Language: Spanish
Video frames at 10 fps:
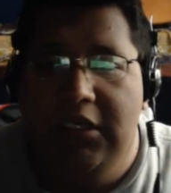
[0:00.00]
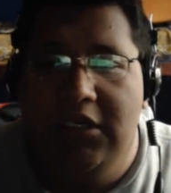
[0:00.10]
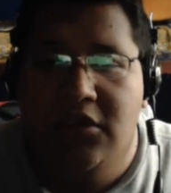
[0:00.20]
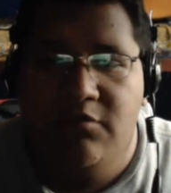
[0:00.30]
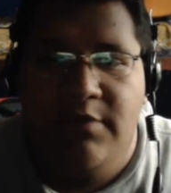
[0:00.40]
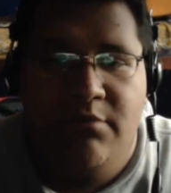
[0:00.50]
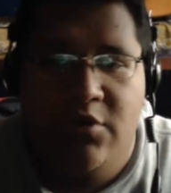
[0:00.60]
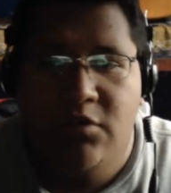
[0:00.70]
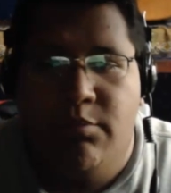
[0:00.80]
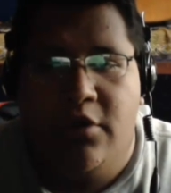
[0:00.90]
Y nos
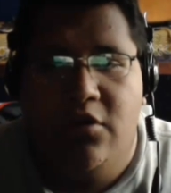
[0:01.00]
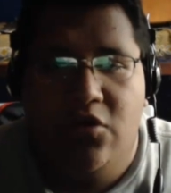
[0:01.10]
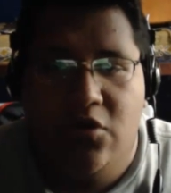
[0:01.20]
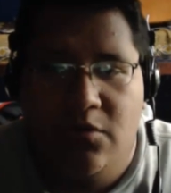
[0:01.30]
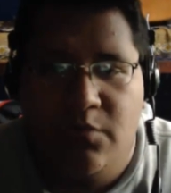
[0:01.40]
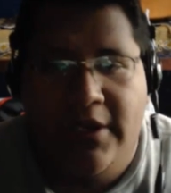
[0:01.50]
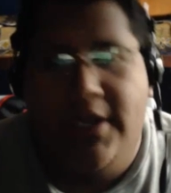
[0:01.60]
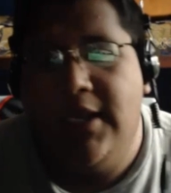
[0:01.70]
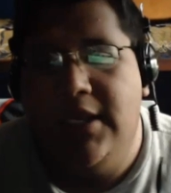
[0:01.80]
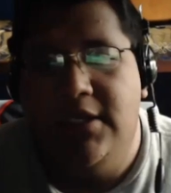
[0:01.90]
vemos pronto por
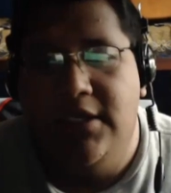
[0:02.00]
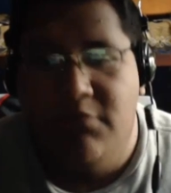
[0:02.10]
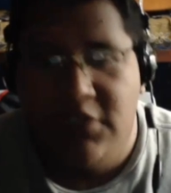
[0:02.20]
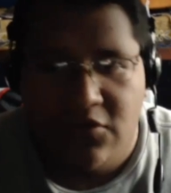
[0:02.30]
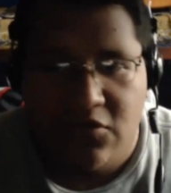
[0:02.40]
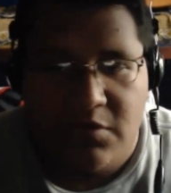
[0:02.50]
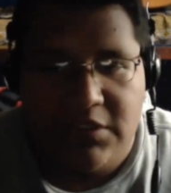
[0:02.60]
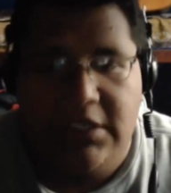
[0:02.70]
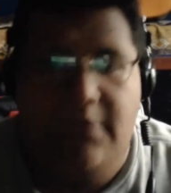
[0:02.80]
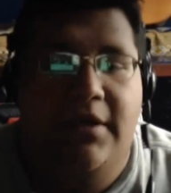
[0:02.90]
acá en MC Summer
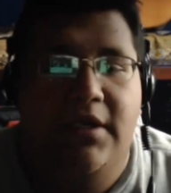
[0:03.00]
Server.